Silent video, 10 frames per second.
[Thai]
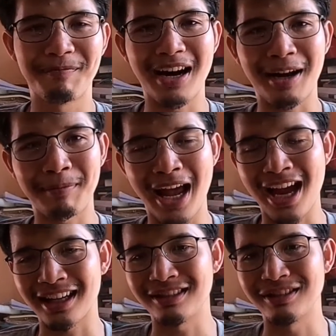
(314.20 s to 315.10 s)
แปล
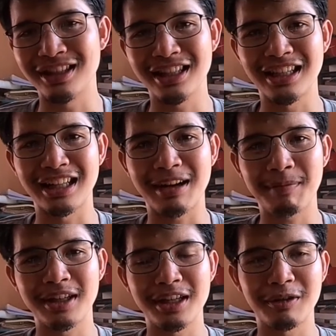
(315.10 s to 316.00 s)
กๆนิดนึงนะครับ
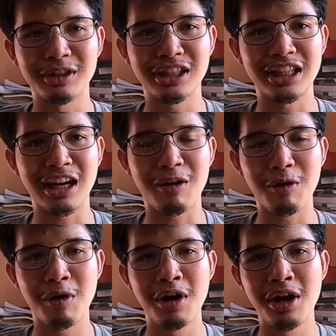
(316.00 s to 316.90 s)
คือคนจีนเขา
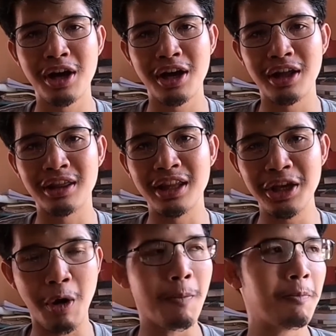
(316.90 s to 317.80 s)
นิ
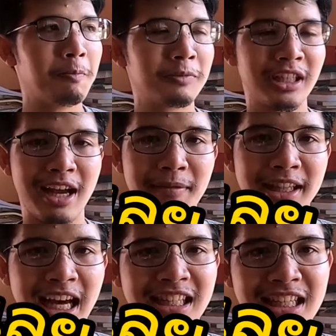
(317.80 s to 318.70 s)
ยมใช้ภา
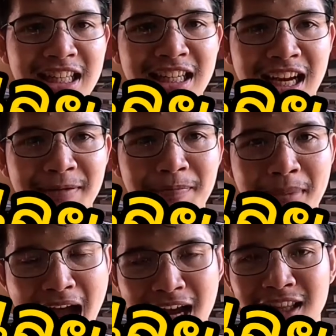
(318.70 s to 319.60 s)
ษาจีนกัน
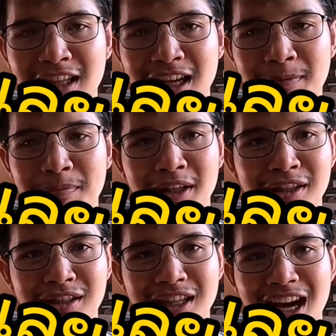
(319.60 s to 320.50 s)
มากเลยนะครับ เป็น
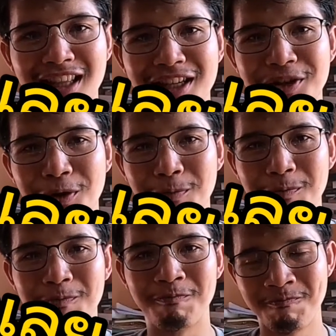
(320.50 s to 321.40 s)
ชาตินิยม
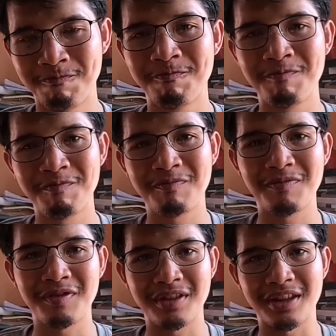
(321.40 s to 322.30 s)

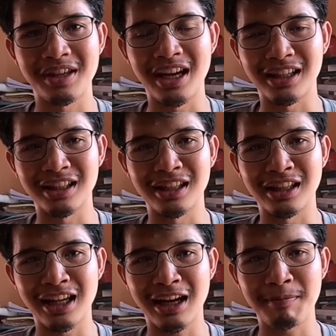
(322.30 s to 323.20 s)
อย่างหนึ่ง
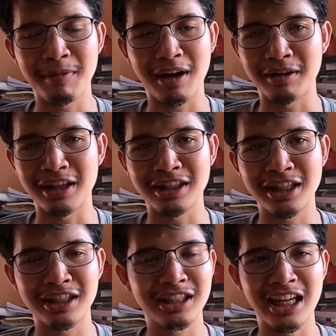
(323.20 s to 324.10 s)
นะครับ อย่าง
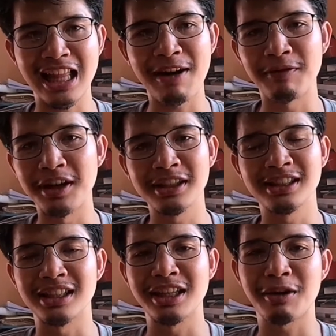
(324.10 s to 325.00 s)
เช่น China First อ
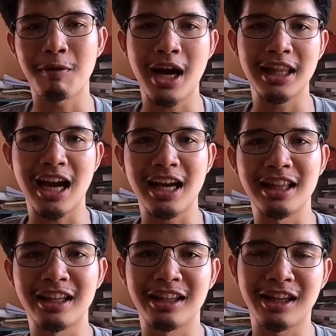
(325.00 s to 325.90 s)
ย่างนี้ก็ว่าได้
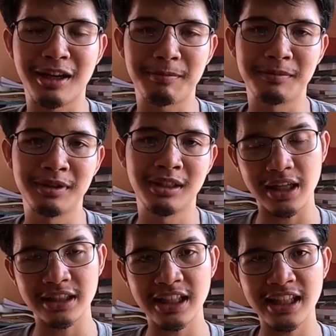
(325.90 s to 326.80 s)
เลยนะครับอ
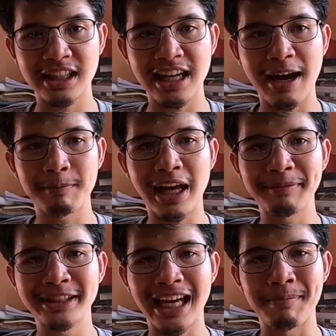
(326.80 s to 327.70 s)
ย่างเช่นคำทั
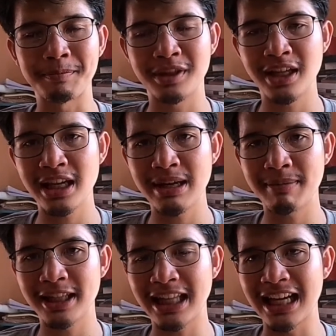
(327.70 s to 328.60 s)
บศัพท์ที่
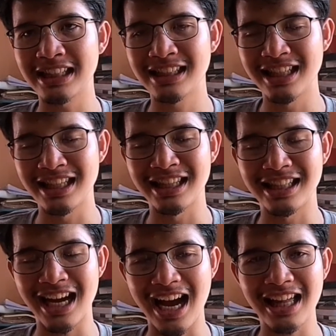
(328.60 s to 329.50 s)
ภาษาจีน
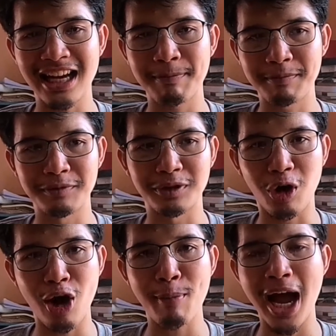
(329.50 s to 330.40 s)
ใช้นะครับ
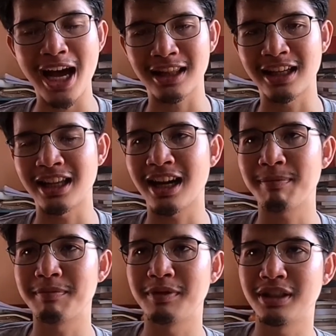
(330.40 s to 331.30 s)
น้อยมากเลยนะครับ
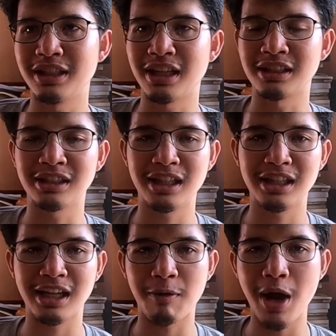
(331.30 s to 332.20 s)
อย่างเช่น
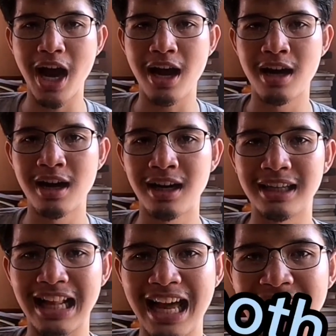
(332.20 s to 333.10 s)
คำว่า
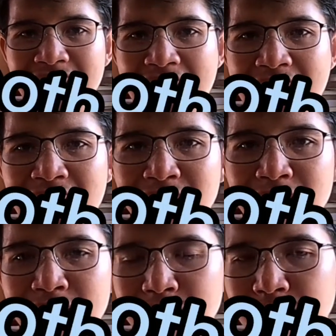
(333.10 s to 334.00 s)
หลานยา
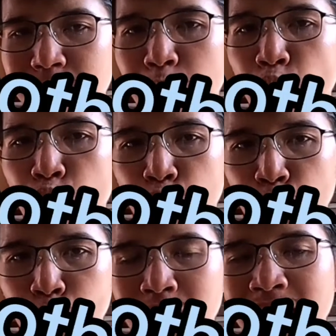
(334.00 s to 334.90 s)
บลู
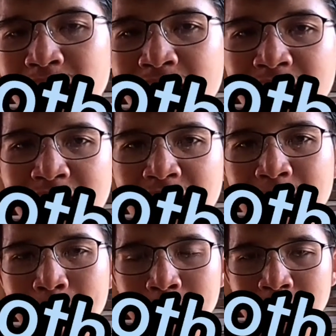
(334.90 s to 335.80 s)
ทูธนั่นเองนะครับ